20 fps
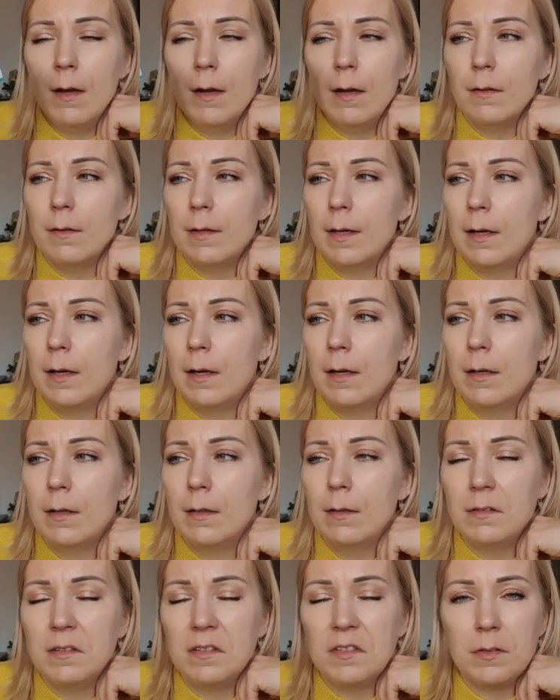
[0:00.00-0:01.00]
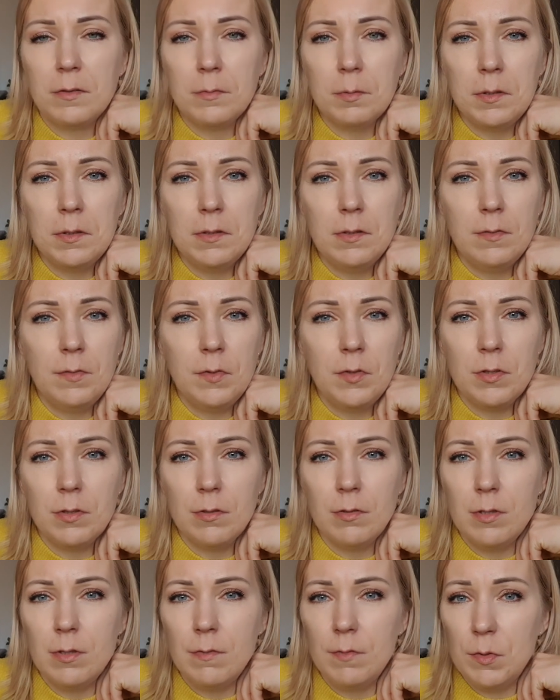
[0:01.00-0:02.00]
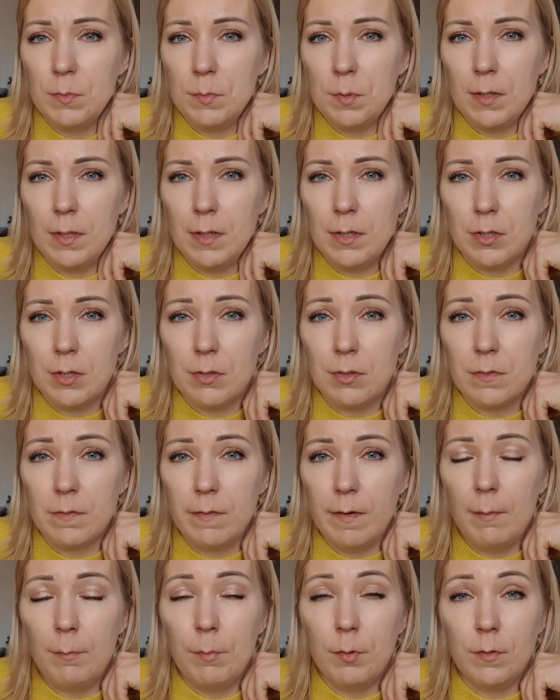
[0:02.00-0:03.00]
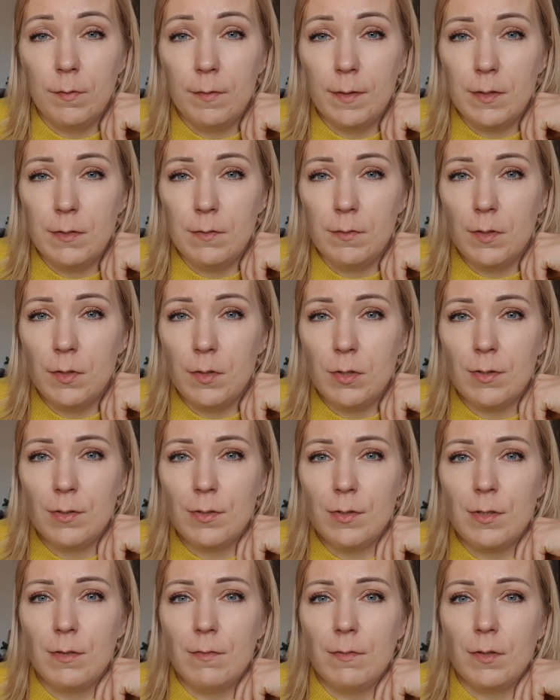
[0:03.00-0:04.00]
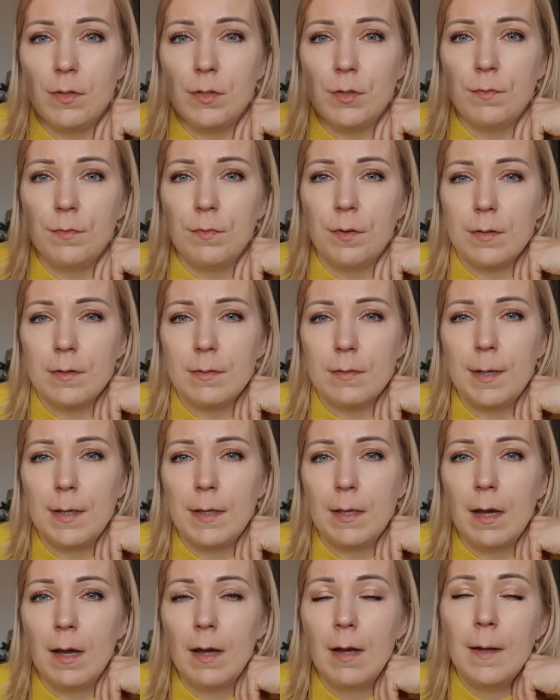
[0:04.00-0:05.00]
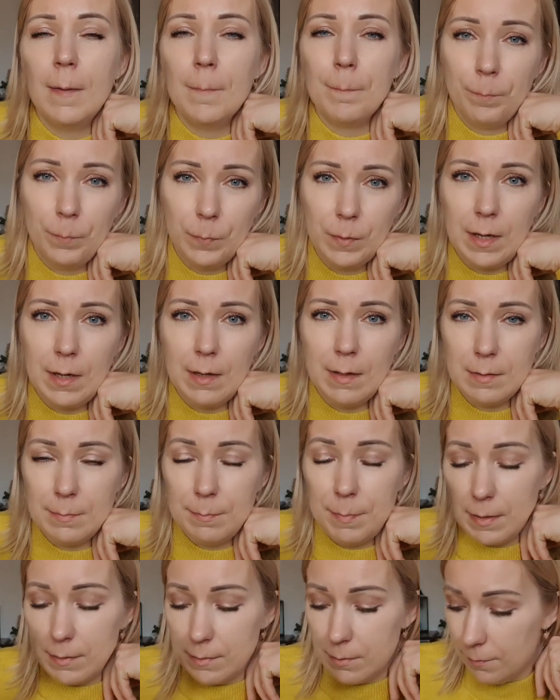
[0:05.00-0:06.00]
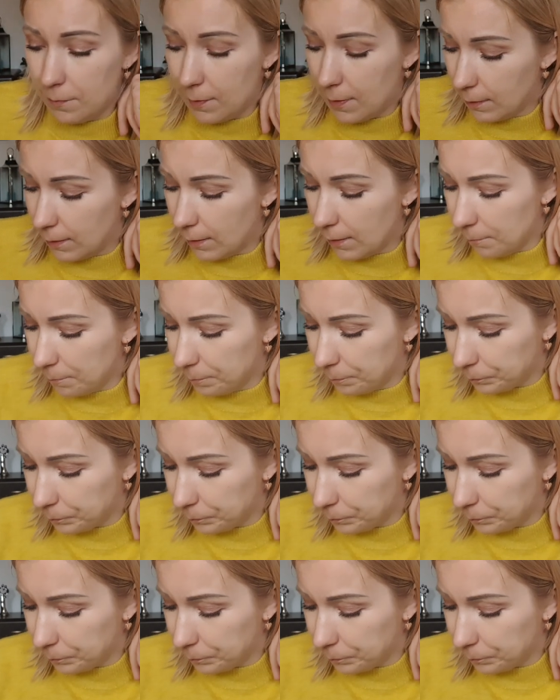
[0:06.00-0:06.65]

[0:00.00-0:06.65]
Ona złoty 99 zł bodajże kosztowała albo 2,99 w Rosmanie. Ta jest bardzo fajna.